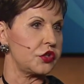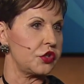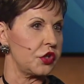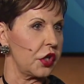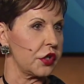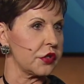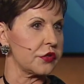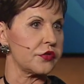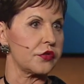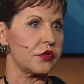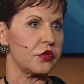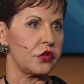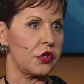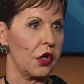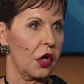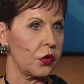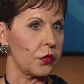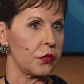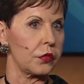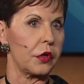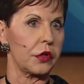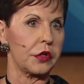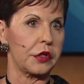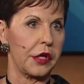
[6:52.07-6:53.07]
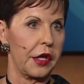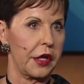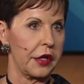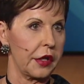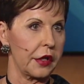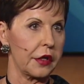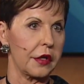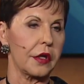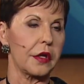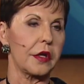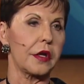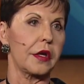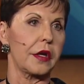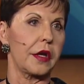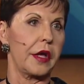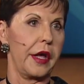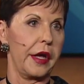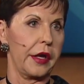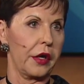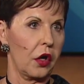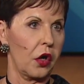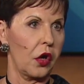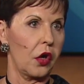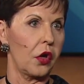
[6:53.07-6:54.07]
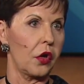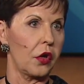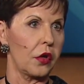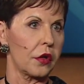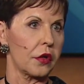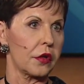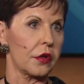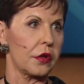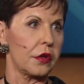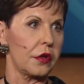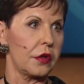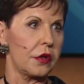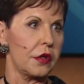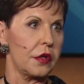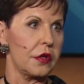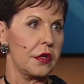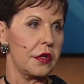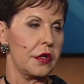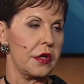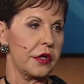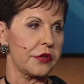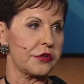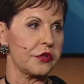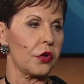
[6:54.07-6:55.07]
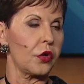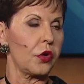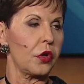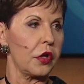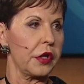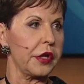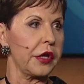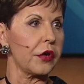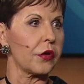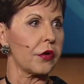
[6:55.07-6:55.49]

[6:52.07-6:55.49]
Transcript: eles não entendem nada. Então,